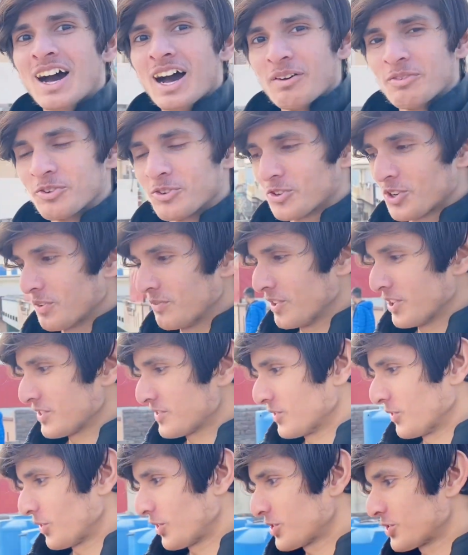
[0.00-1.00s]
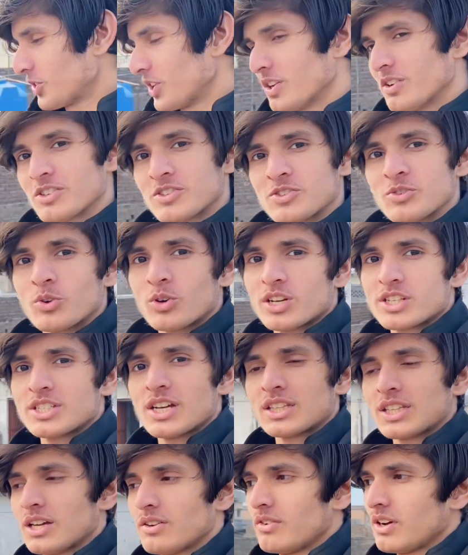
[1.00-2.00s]
अभी उनका हमने स्नोकर छोड़ा हुआ स्नोकर
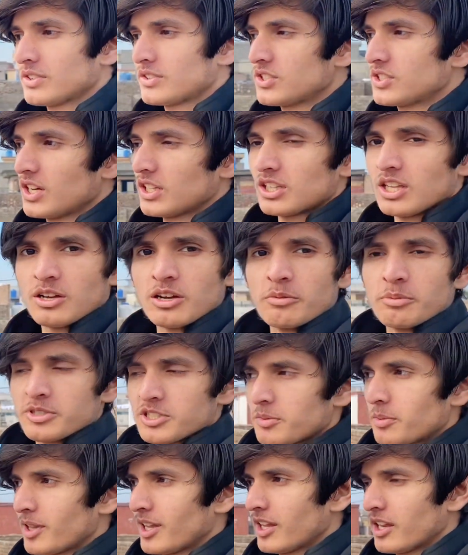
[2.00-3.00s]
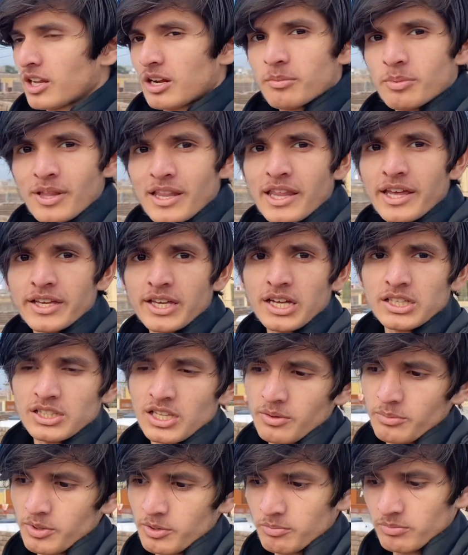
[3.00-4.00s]
जाते हैं वहाँ से जाते हैं कपड़े शपड़े लेने कपड़े लेके आते
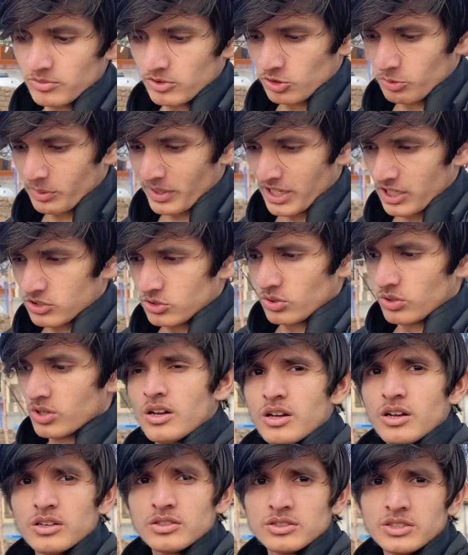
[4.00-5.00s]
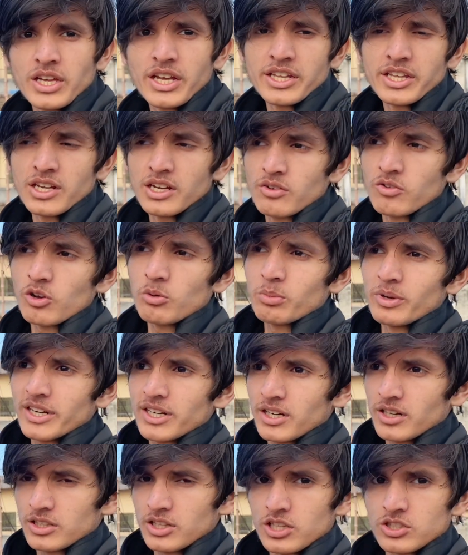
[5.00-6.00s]
हैं फिर दोबारा जो तैयारी है ना वो कम्प्लीट
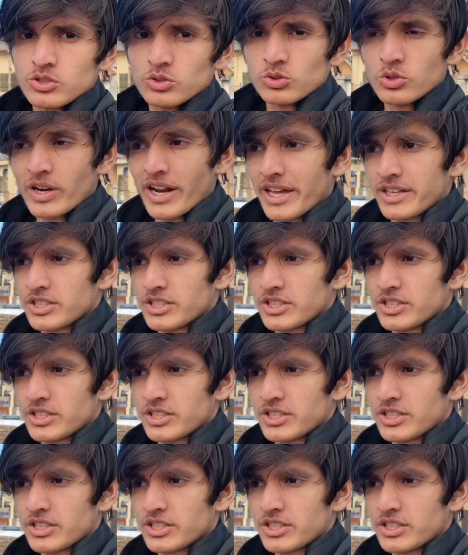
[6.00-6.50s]
करते हैं जो तो तिराई